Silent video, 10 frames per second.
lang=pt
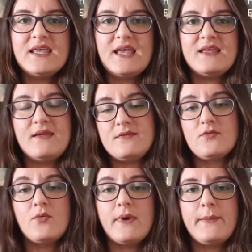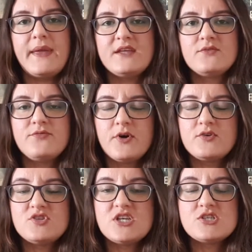E é, esse tombamento foi
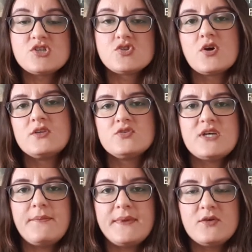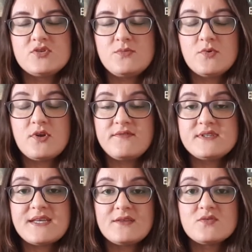no dia 18 de abril de
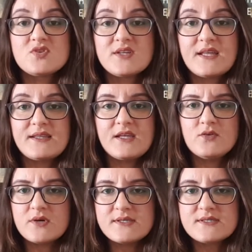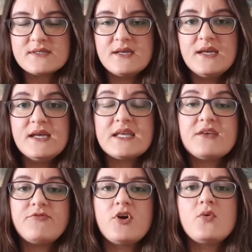1982,
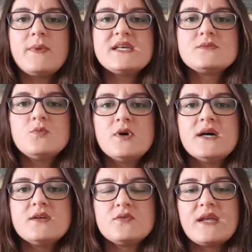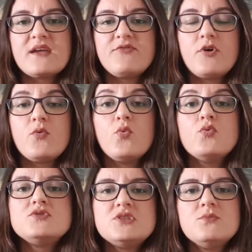que foi o mesmo ano, né, que foi o
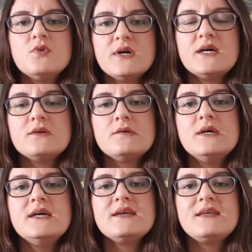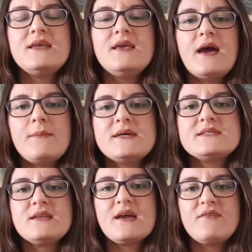último ano que a
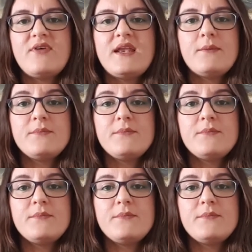Basílica Velha